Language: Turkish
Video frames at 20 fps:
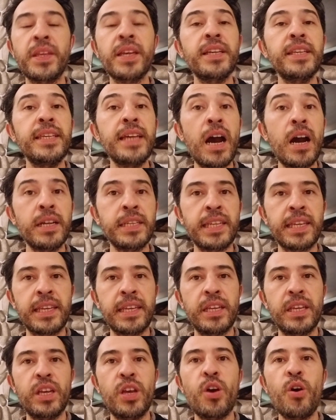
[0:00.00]
Yani
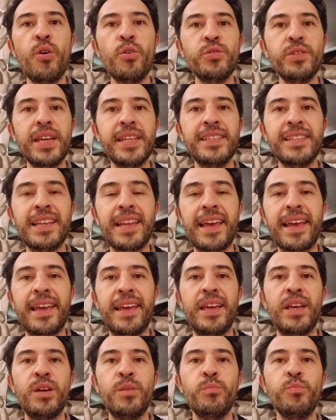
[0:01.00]
özetle
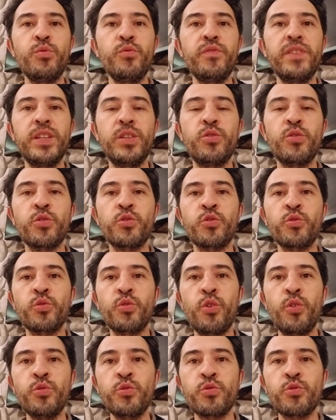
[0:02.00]
bu videonun
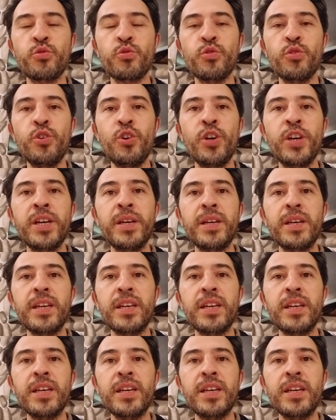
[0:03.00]
konusu